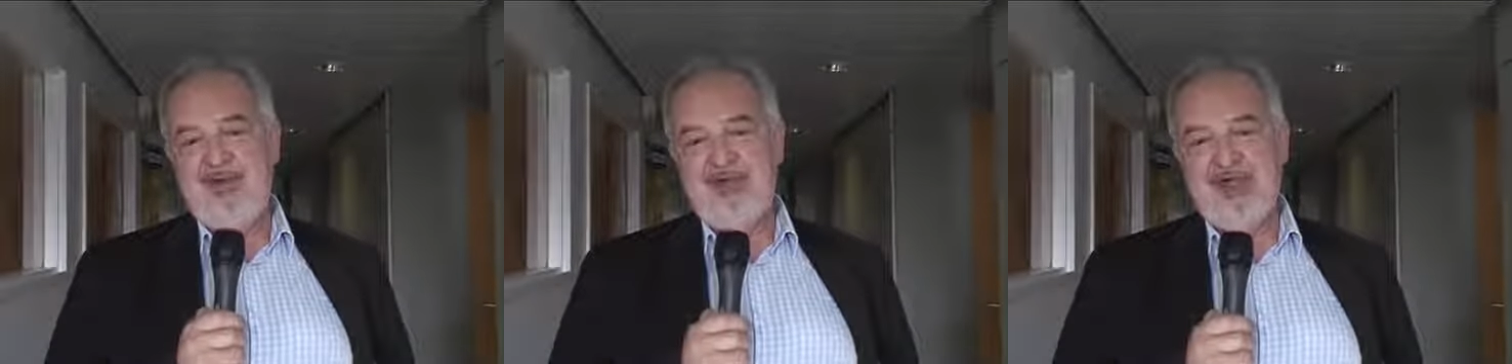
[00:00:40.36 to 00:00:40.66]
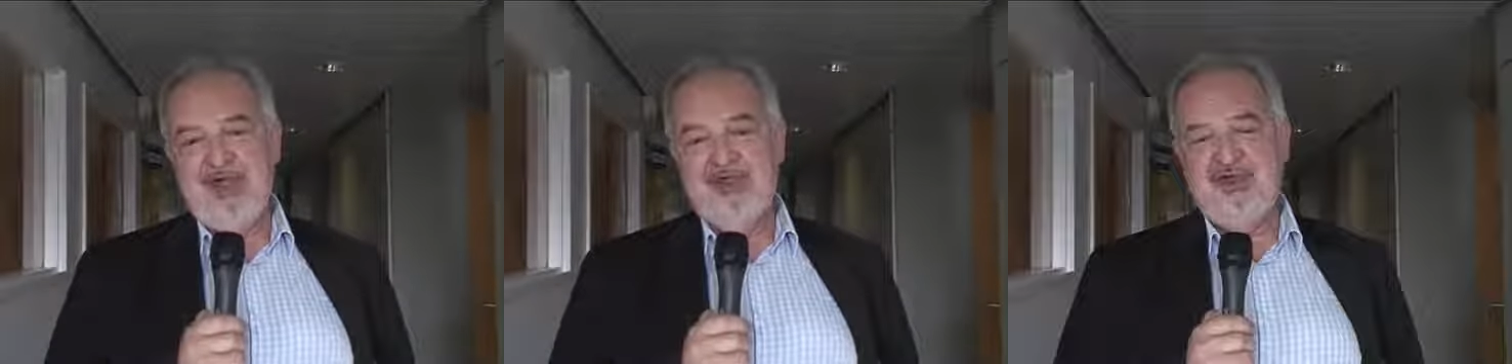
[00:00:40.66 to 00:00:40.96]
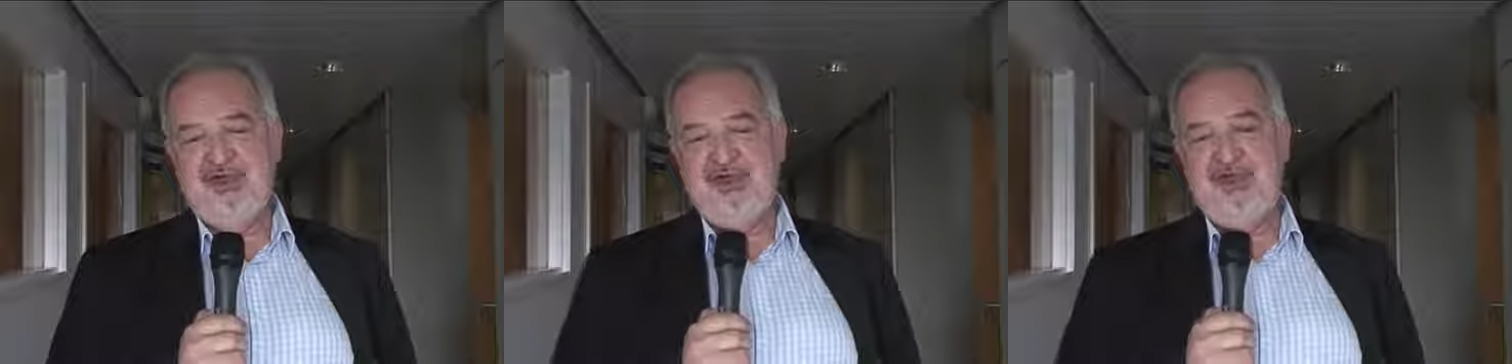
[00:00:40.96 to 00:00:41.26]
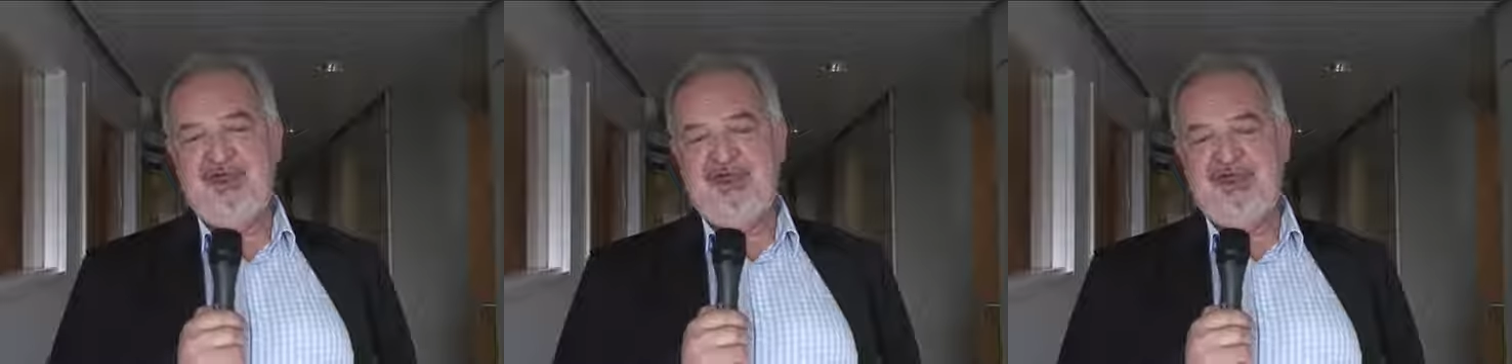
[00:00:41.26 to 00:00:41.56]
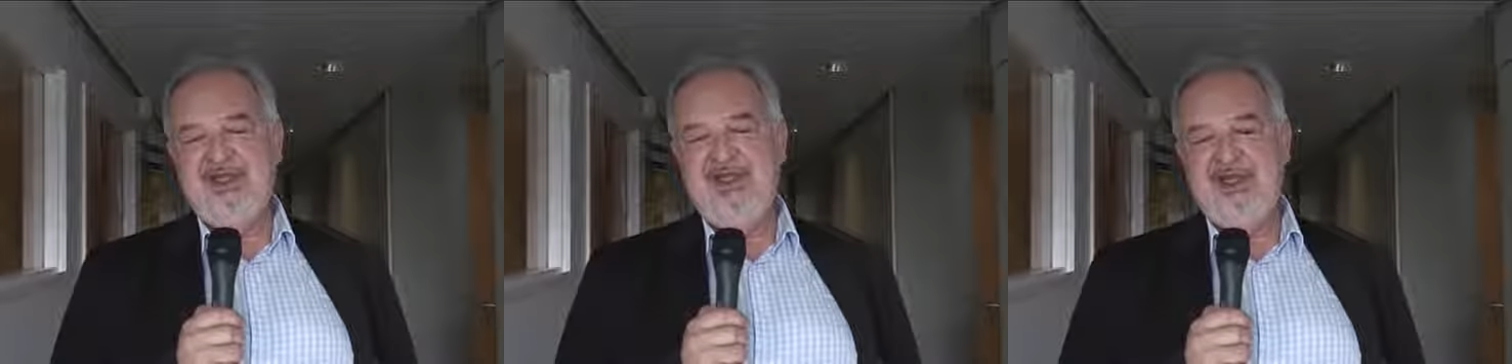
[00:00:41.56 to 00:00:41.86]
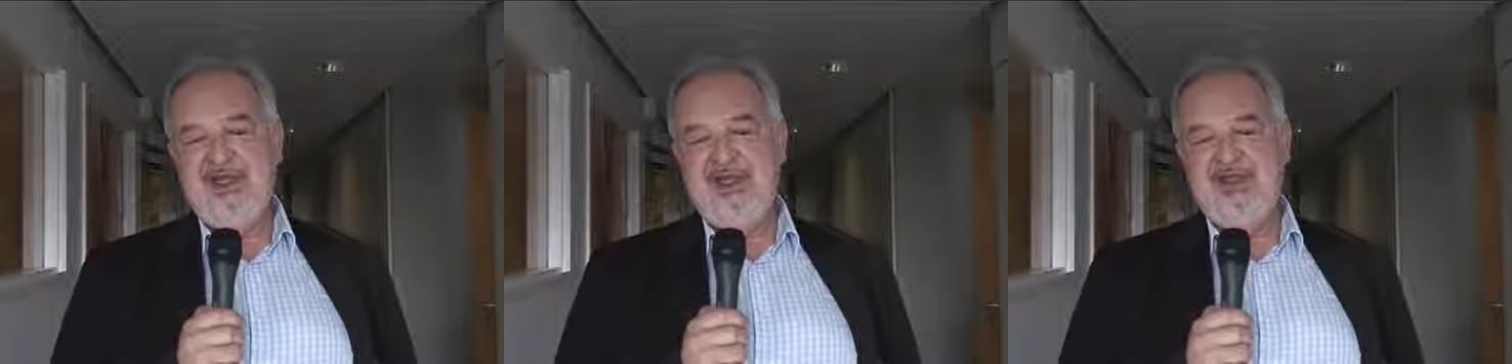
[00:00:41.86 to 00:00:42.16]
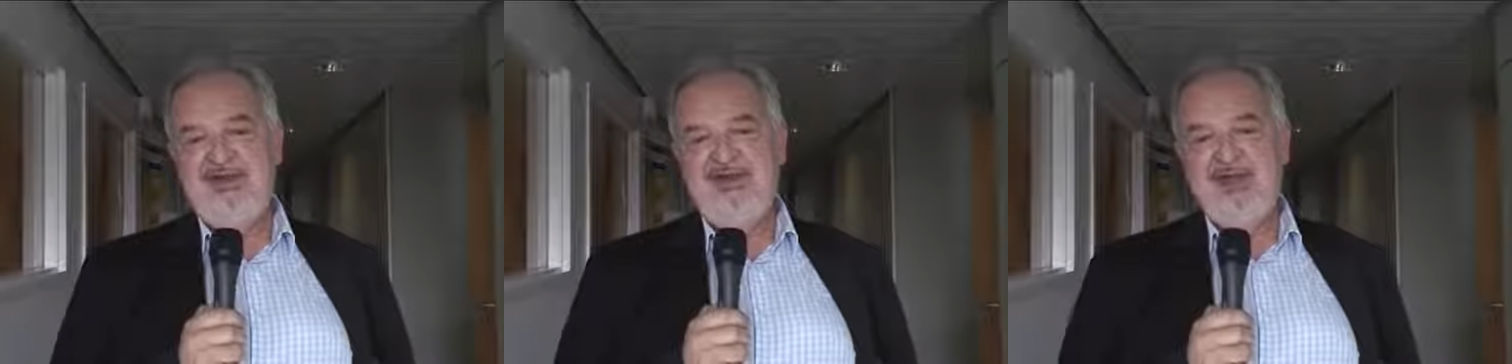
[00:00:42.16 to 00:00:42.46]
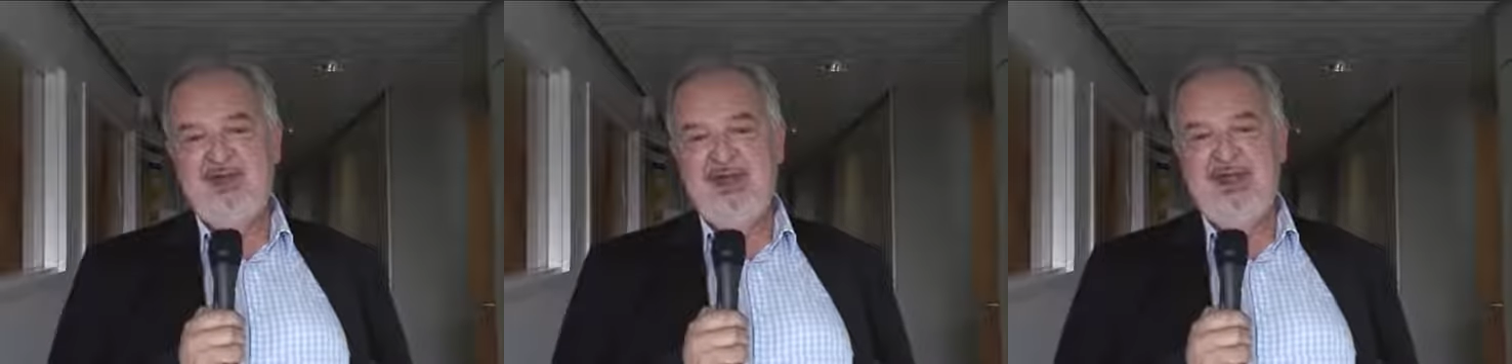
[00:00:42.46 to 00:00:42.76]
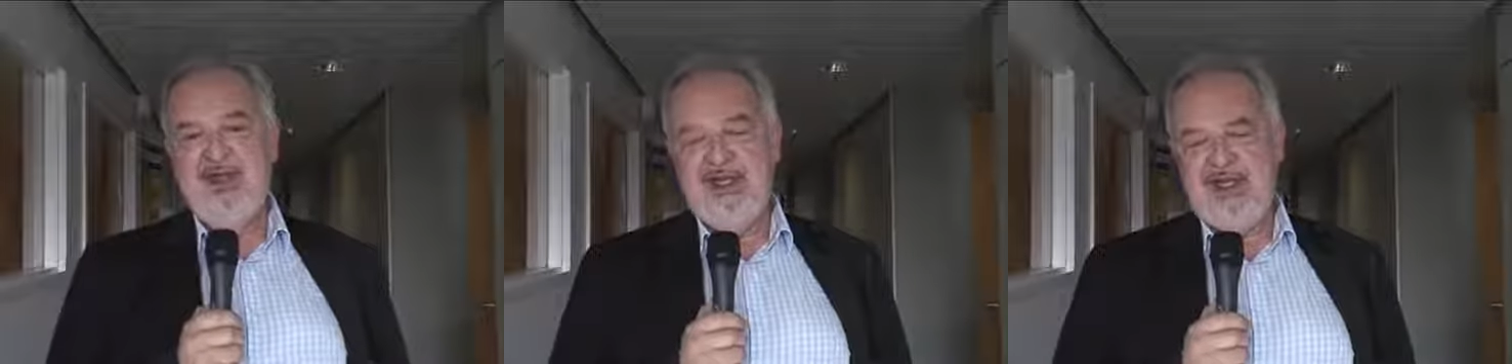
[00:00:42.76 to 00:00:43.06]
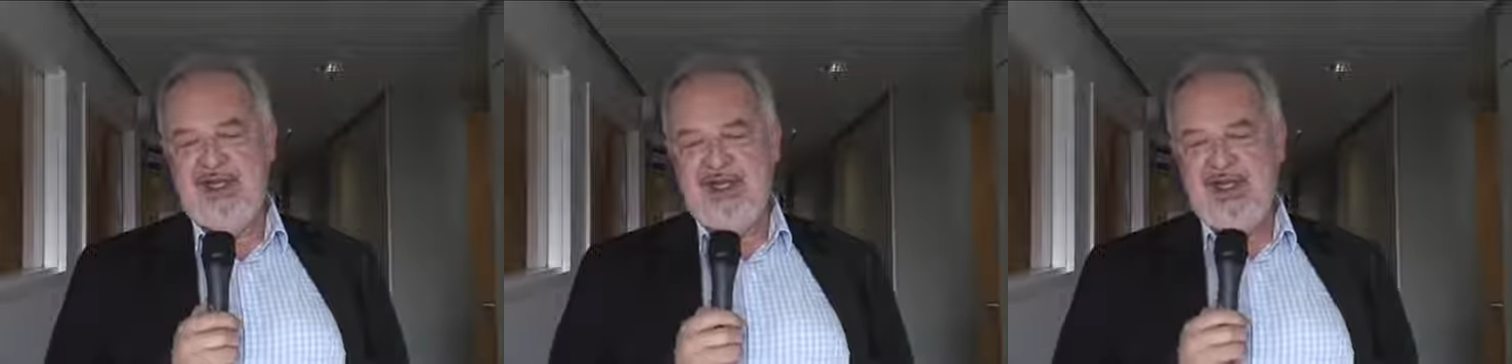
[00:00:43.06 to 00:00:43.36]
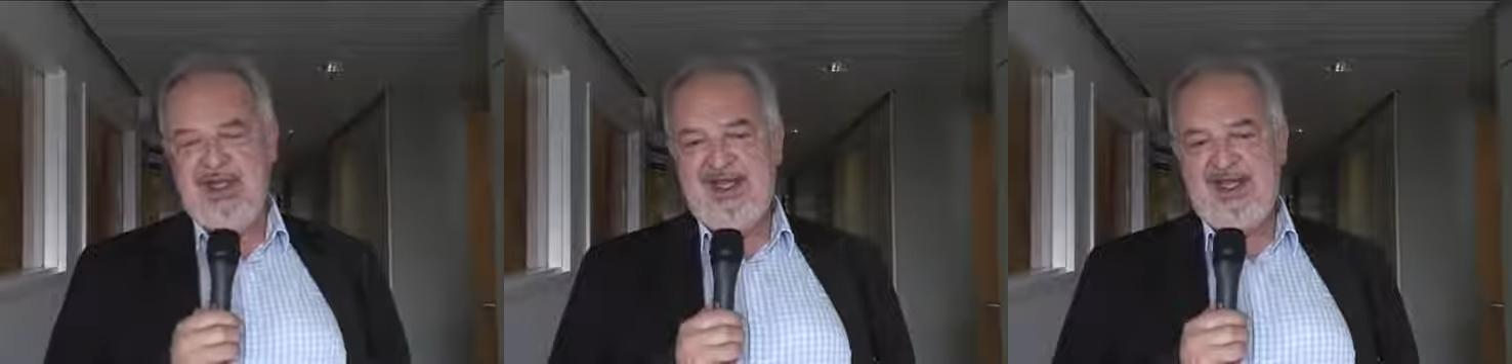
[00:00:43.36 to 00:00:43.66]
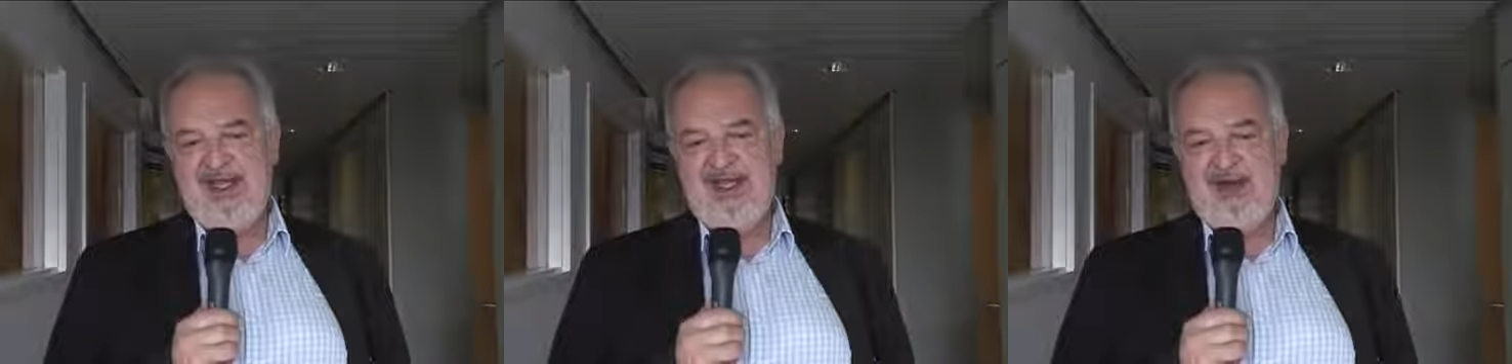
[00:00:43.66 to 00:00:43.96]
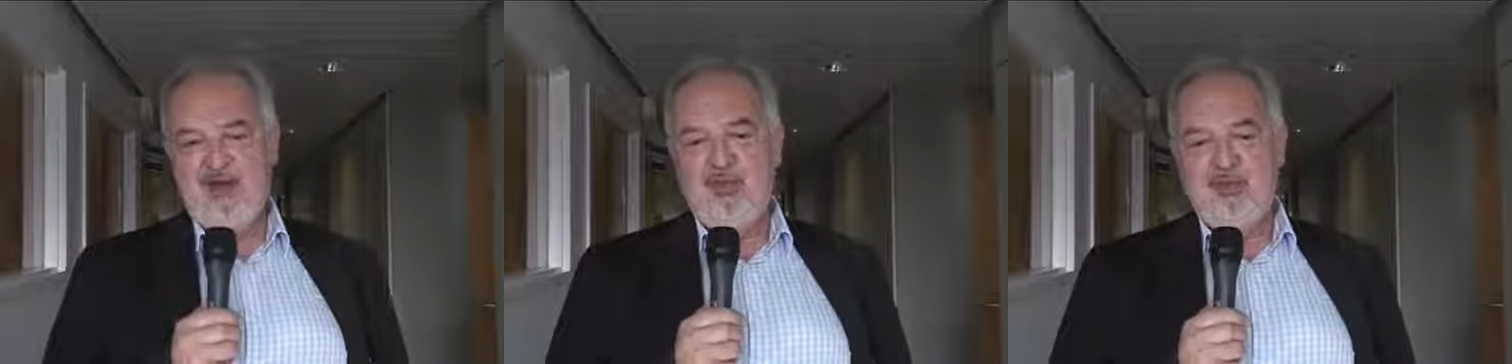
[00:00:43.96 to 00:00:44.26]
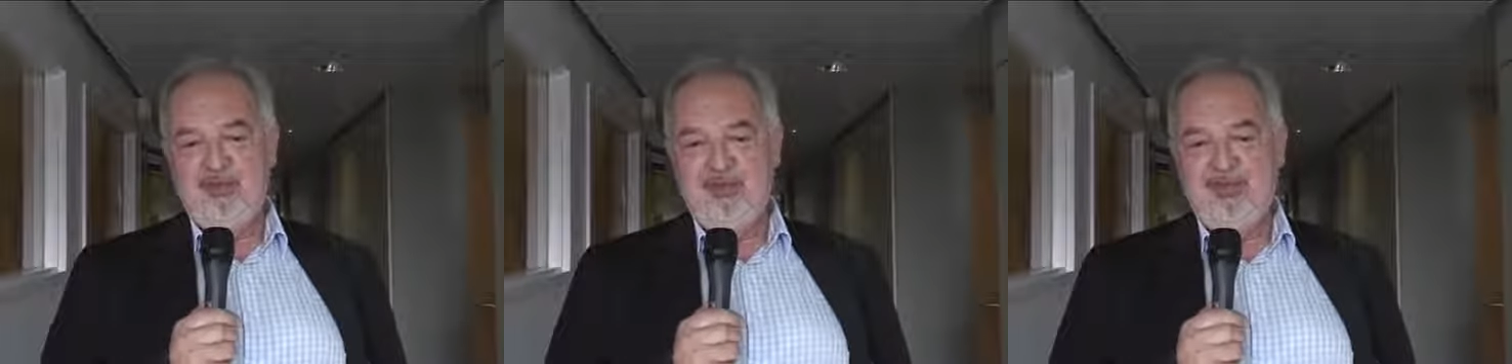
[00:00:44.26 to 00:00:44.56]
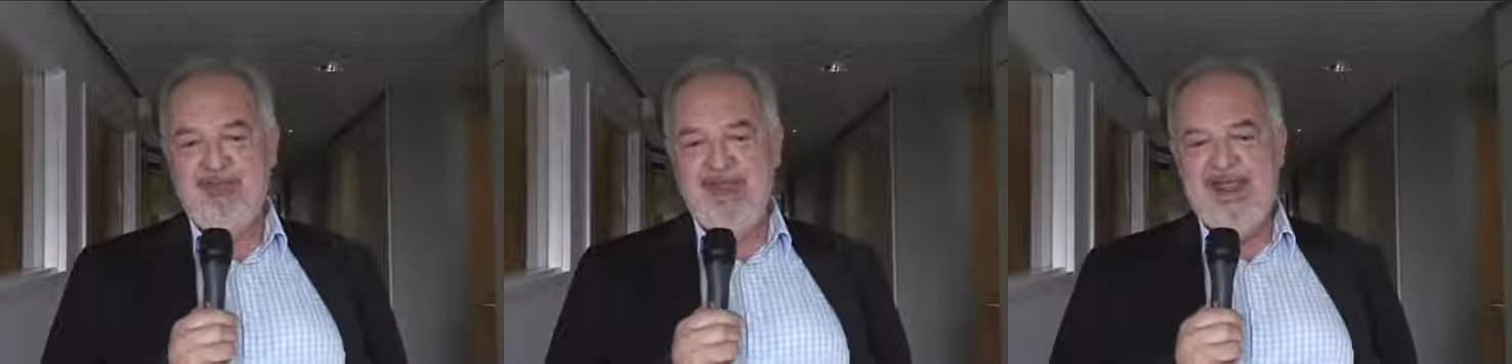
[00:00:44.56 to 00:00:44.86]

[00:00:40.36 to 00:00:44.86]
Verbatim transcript: aux recherches sur la psychiatrie, la réalité virtuelle et, le comportement.